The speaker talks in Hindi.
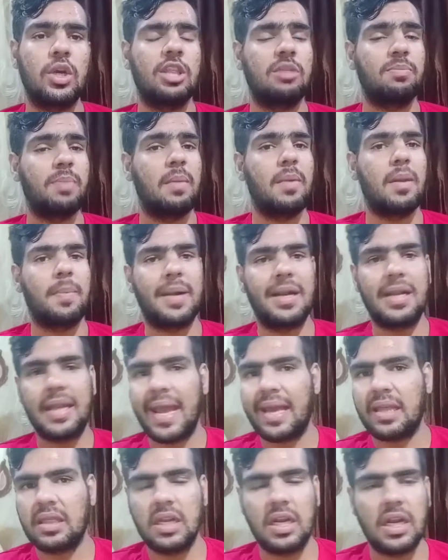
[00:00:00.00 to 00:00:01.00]
इस पर मेरे पास
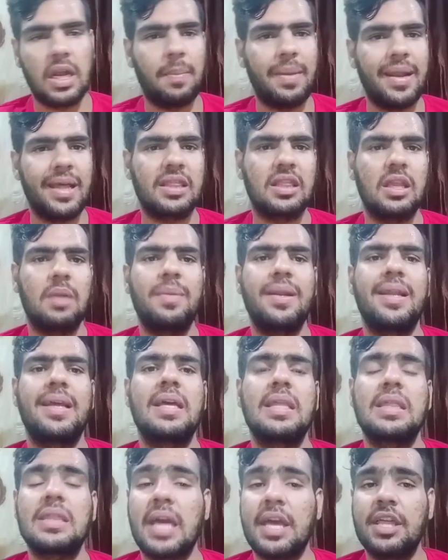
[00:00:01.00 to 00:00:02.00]
एक्सल डबल एक्सल
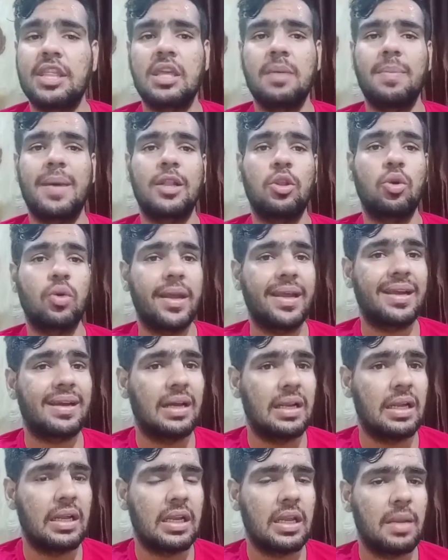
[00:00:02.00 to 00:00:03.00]
मिलेगी साइज़ की बात हो गई
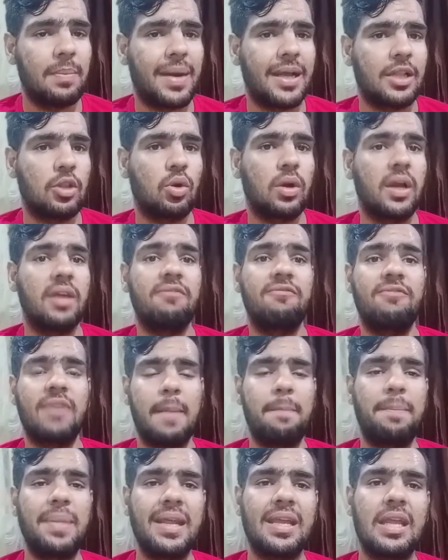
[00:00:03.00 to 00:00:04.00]
कलर की बात हो गई
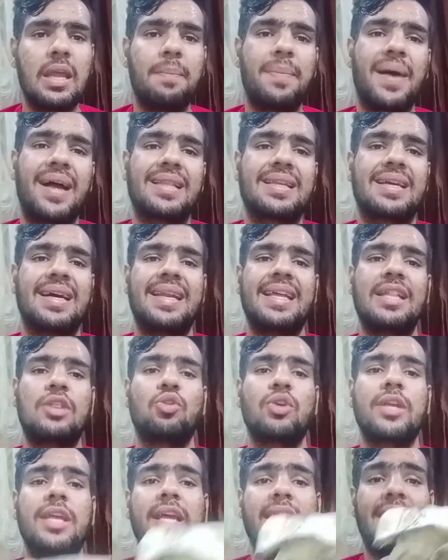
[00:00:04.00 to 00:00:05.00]
फैब्रिक की बात करें
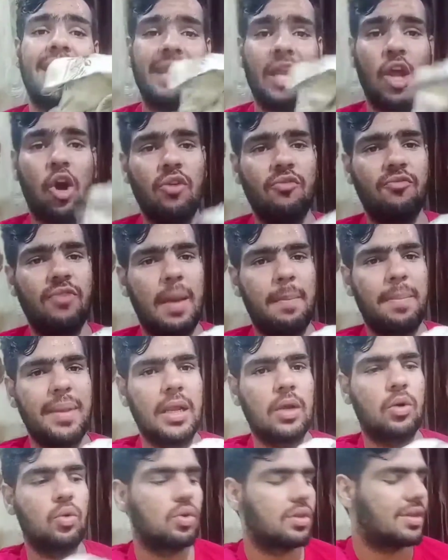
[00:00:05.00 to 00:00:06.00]
तो ये रेयन
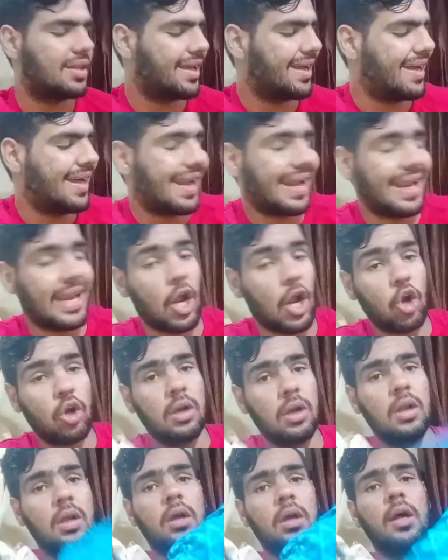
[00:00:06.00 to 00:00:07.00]
फैब्रिक कुर्ती है
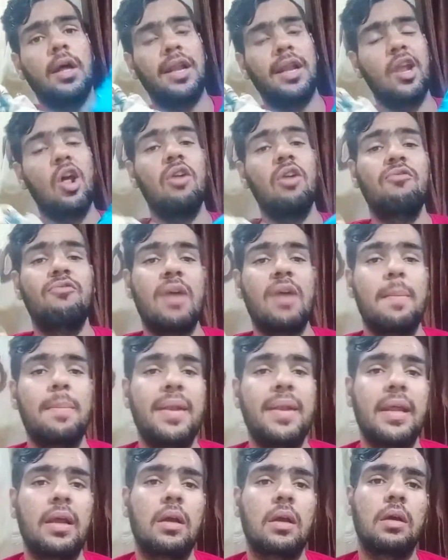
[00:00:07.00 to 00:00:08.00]
रेयन रेयन
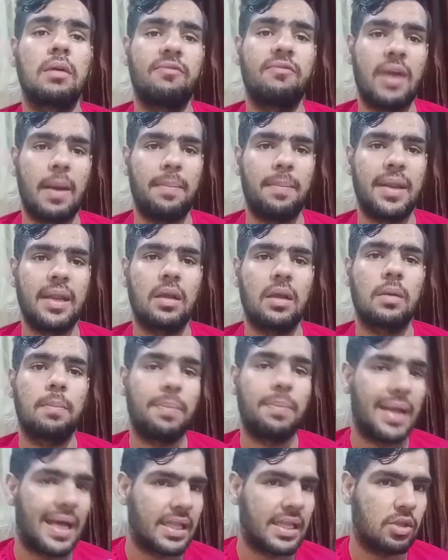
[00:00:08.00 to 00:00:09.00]
फैब्रिक फैब्रिक
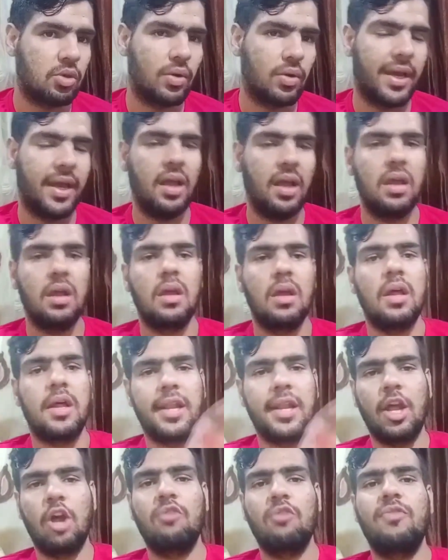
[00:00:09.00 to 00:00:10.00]
प्लाजो है
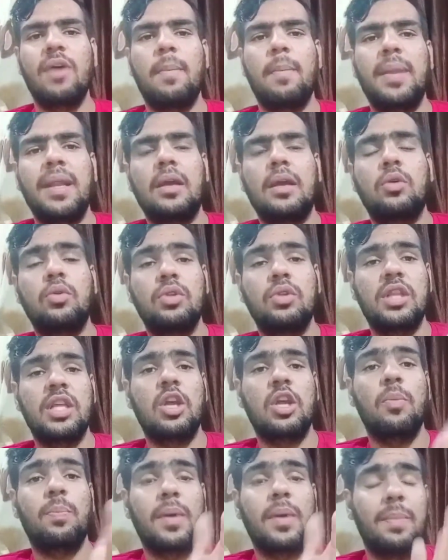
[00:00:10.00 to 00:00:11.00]
रेयन फैब्रिक कुर्ती
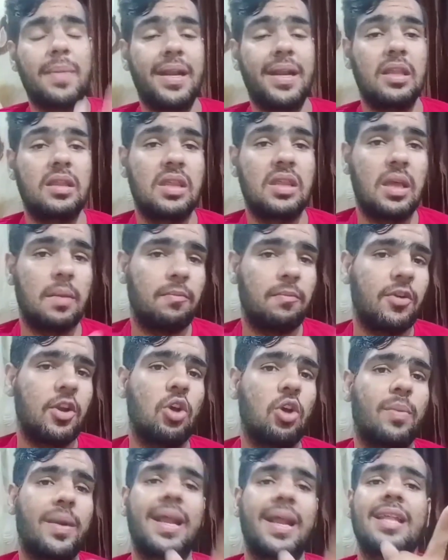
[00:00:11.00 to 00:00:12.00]
के ऊपर मैंने सेम
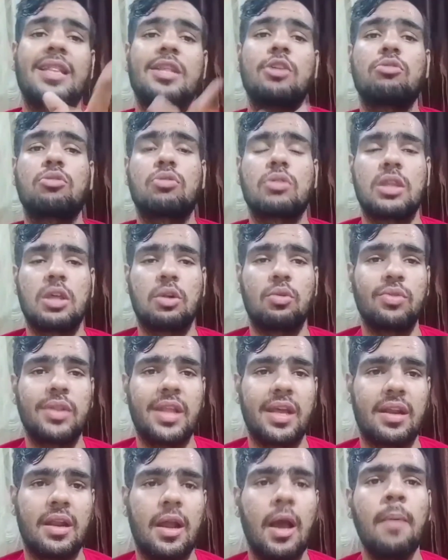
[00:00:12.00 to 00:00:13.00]
वीडियो बनाई थी उसको ज़रूर
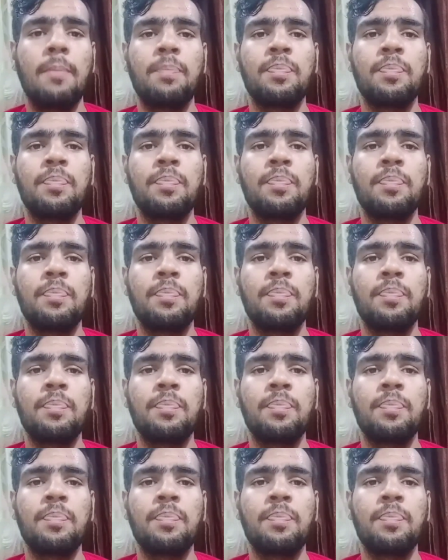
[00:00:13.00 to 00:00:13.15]
देखना